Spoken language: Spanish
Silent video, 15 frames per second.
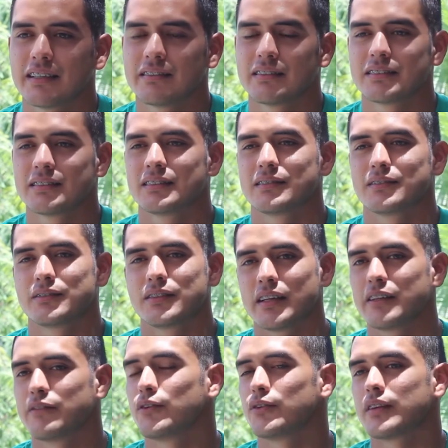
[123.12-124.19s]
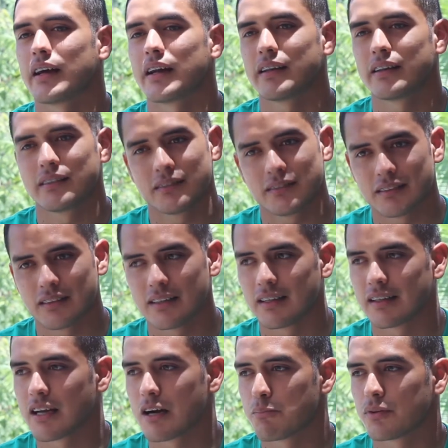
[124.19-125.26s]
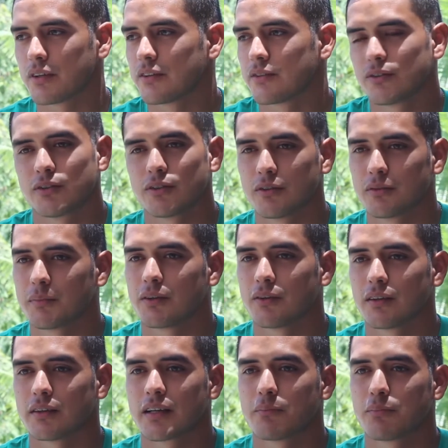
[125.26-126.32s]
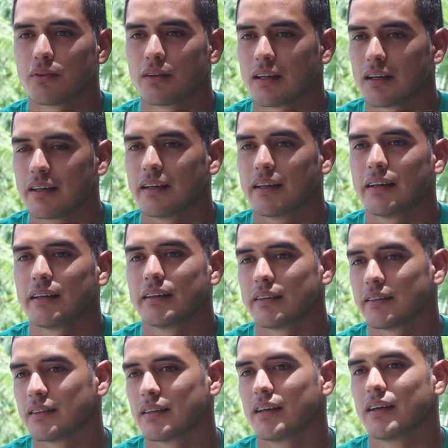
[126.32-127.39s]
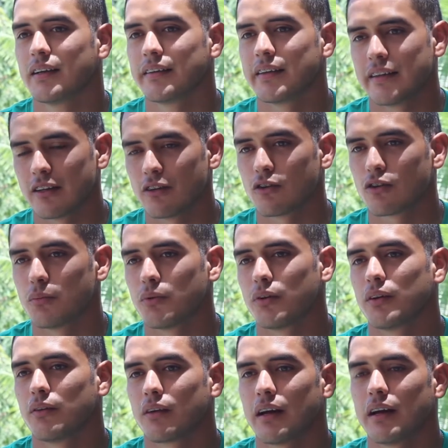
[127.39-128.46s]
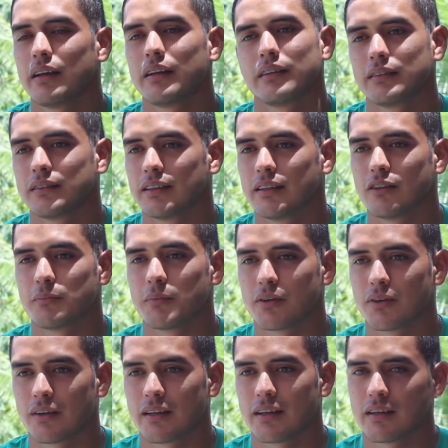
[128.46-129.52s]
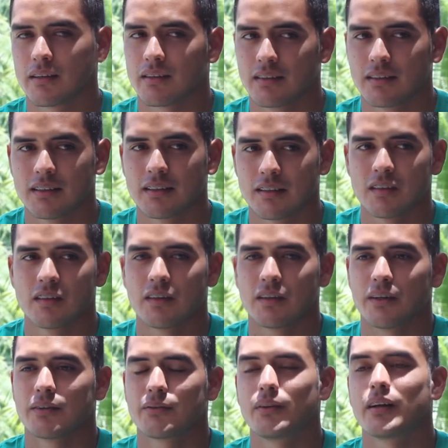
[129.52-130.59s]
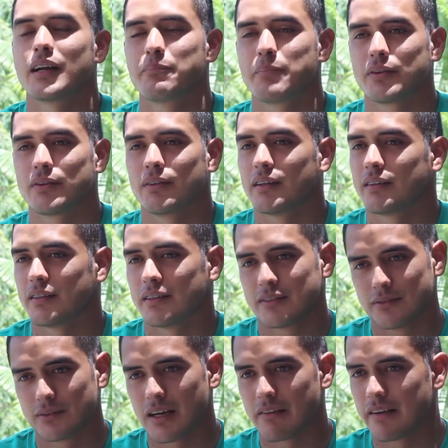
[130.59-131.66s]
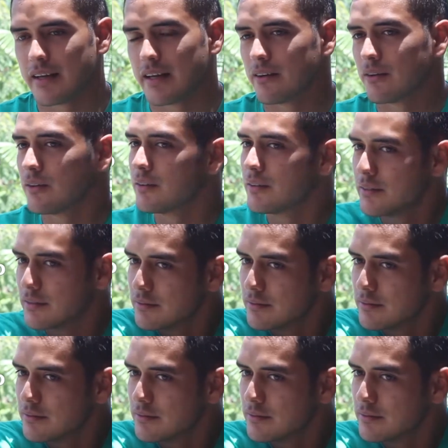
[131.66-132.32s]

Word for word: ¿sabes? O sea, disfrutar el campo de esos son los mejores campos de la liga y de tenerlo como de local es lo mejor que hay. Es, es una gran persona, es un caballero